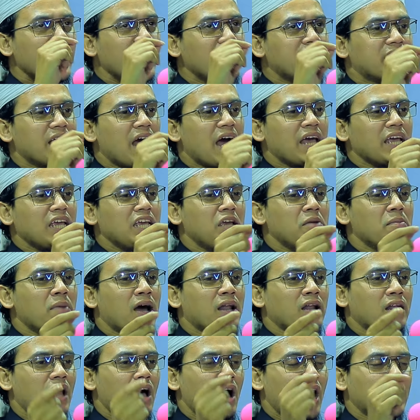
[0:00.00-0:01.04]
এটা
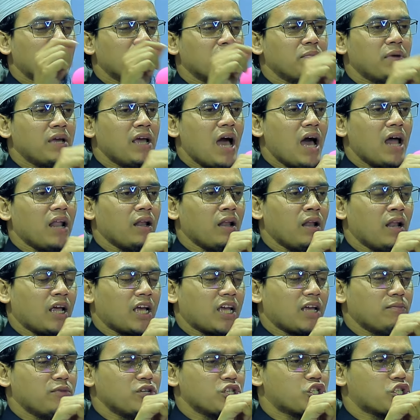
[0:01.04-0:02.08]
ইমান আনবে
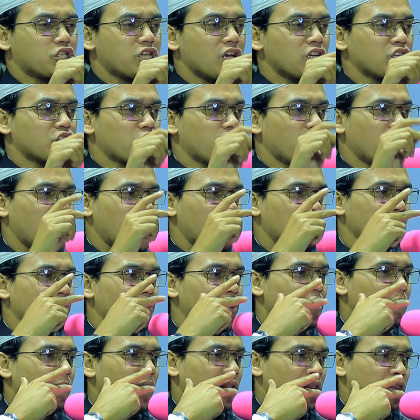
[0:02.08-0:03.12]
আল্লাহকে বিশ্বাস করার
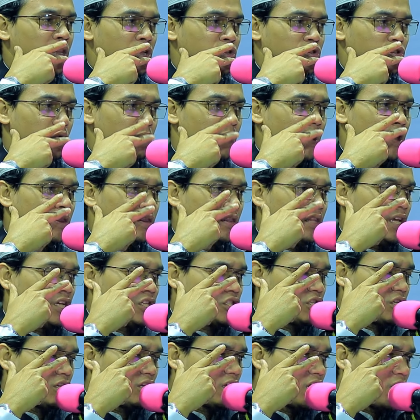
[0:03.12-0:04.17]
পর বান্দা জবান দিয়ে
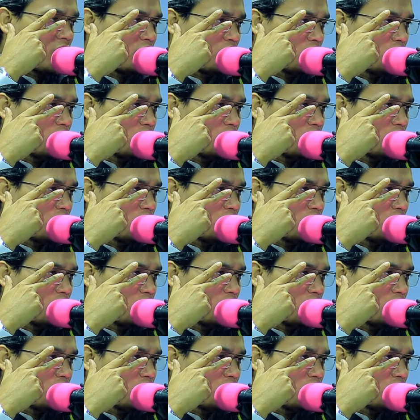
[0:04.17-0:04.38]
স্বীকার